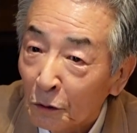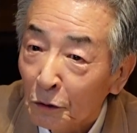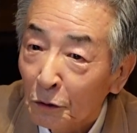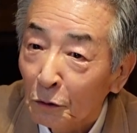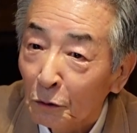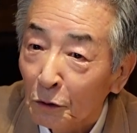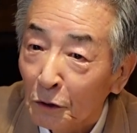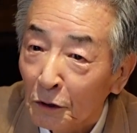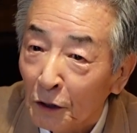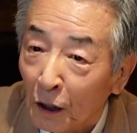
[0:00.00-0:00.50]

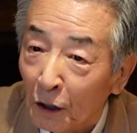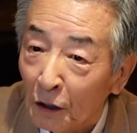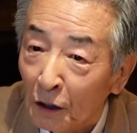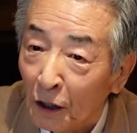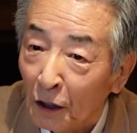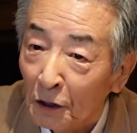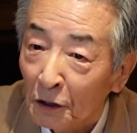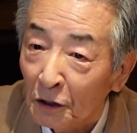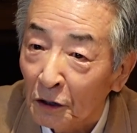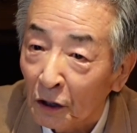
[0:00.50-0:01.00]
それで再
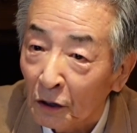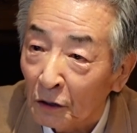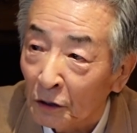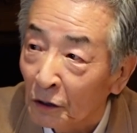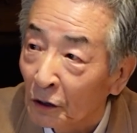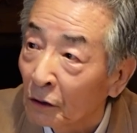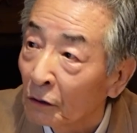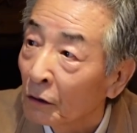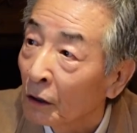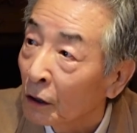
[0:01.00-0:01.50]
会したり
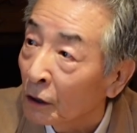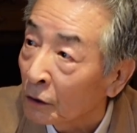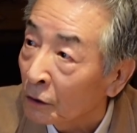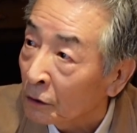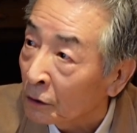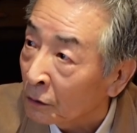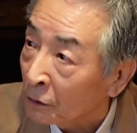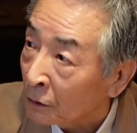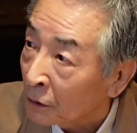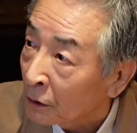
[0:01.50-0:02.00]
してるわけで
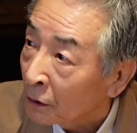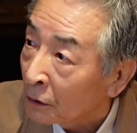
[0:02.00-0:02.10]
すよね。